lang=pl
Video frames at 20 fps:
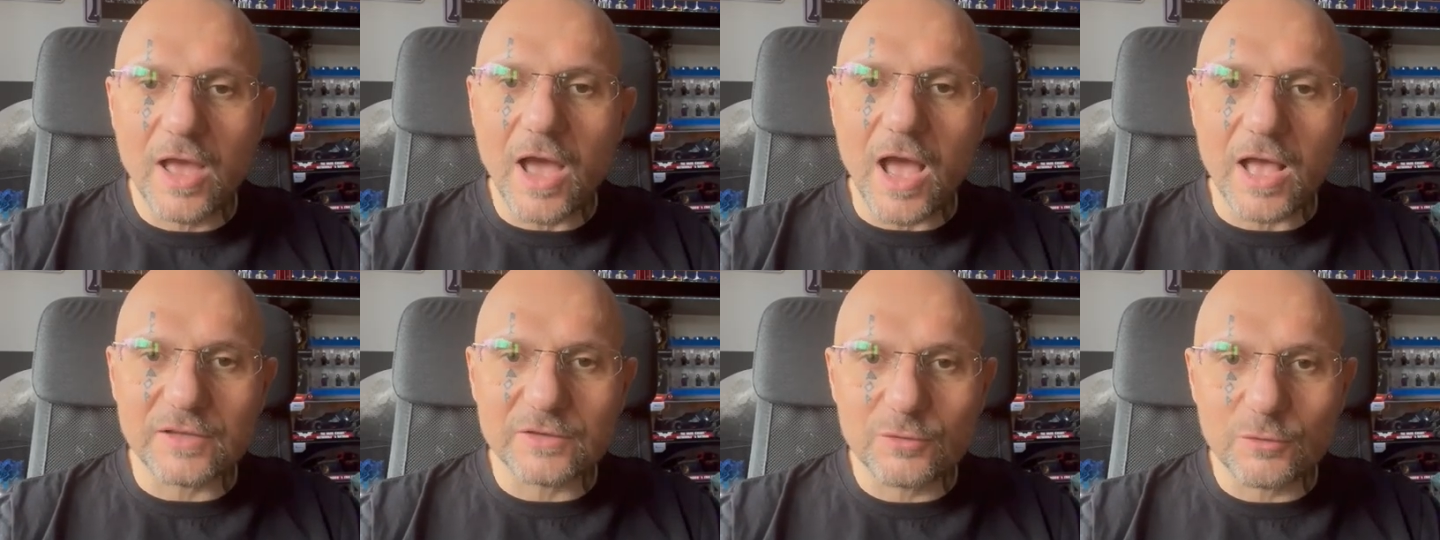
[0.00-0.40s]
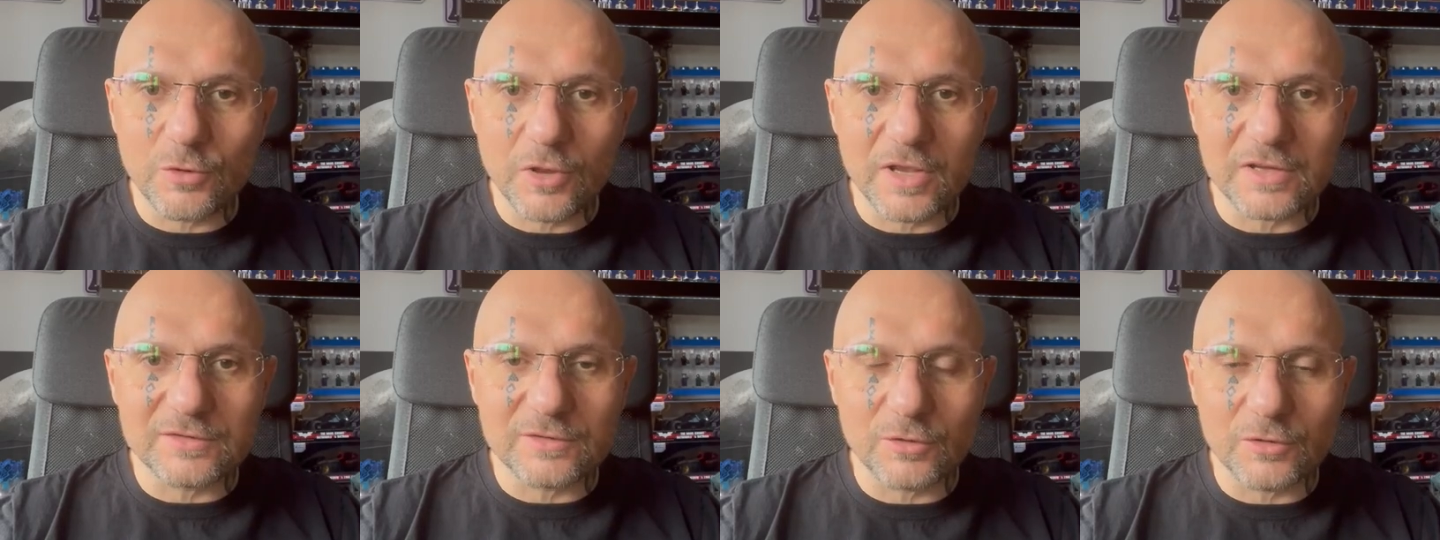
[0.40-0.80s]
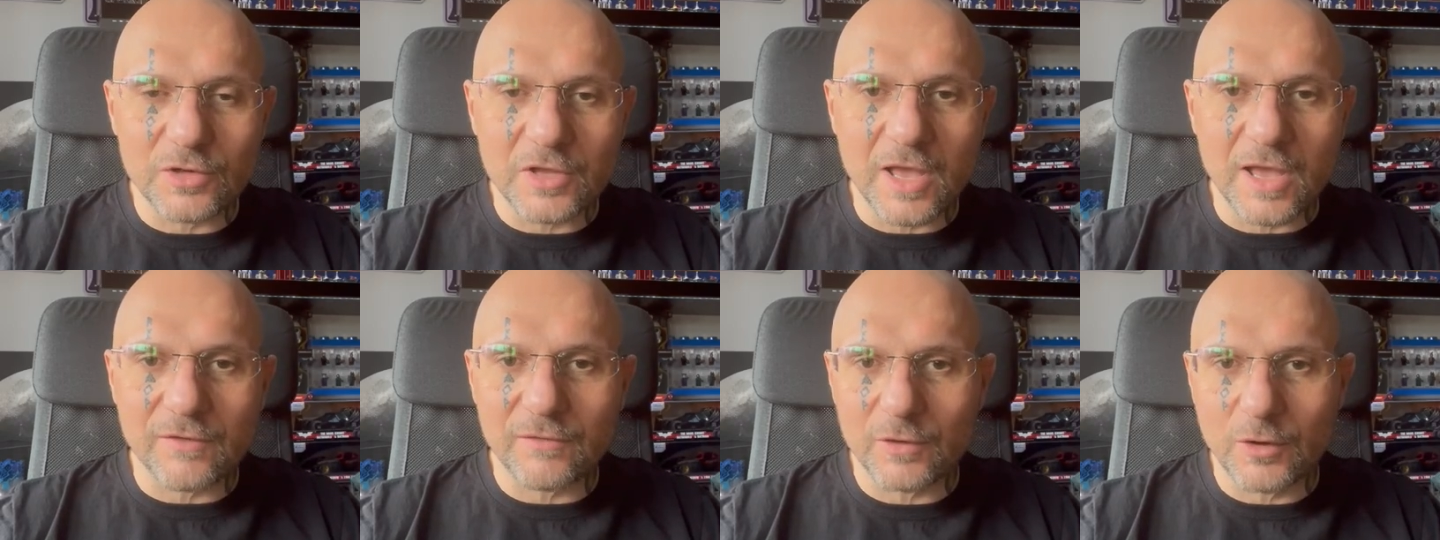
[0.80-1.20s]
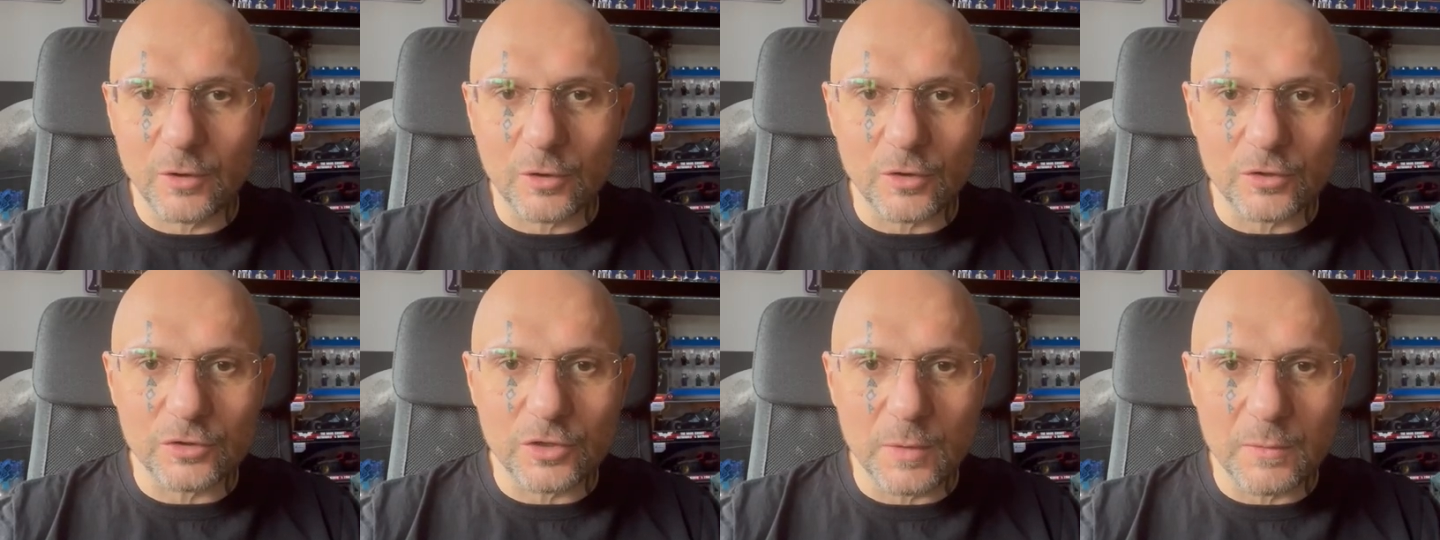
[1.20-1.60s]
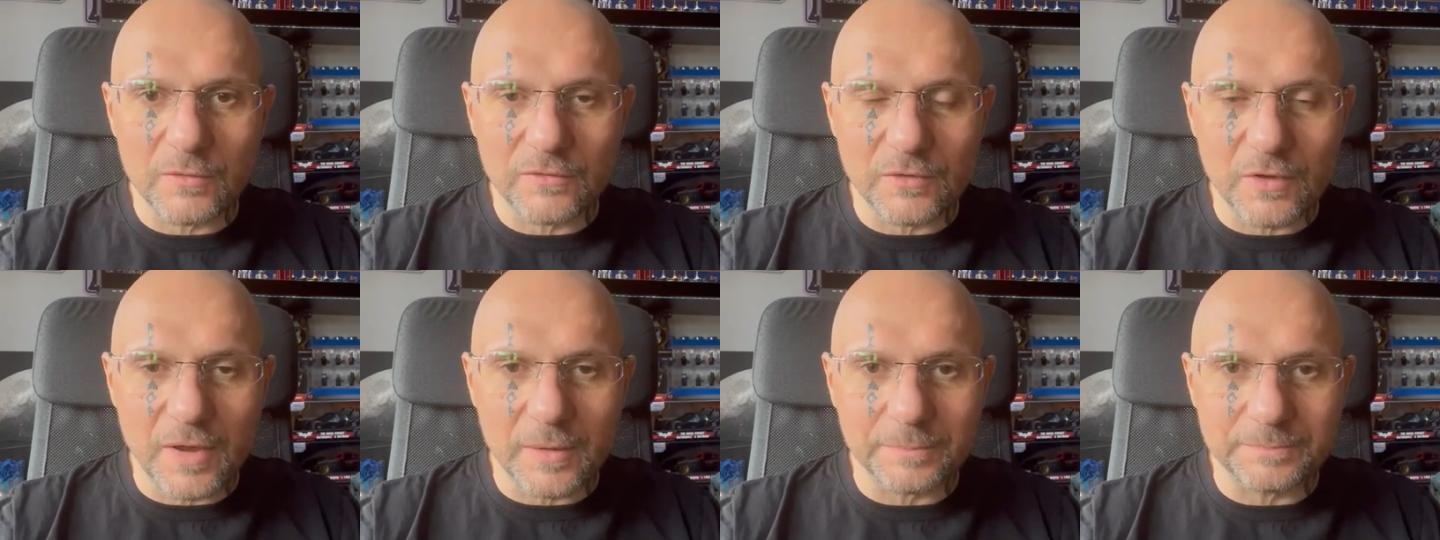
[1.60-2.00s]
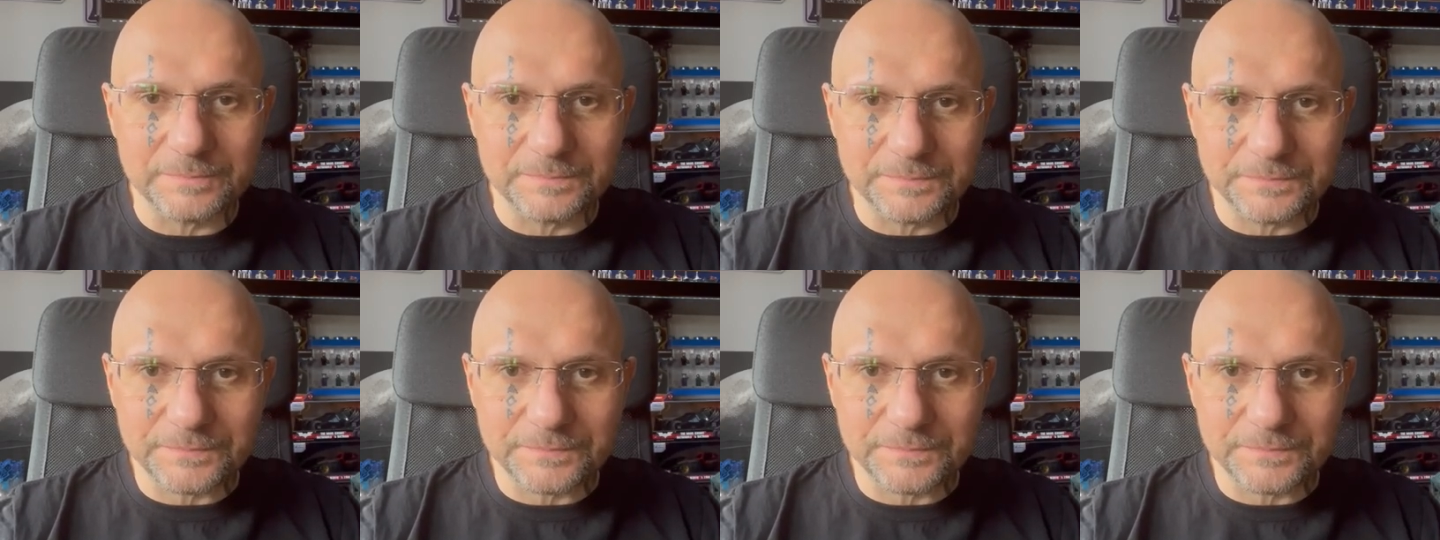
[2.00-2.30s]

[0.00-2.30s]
a z drugiej strony, jak wielokrotnie mówiłem,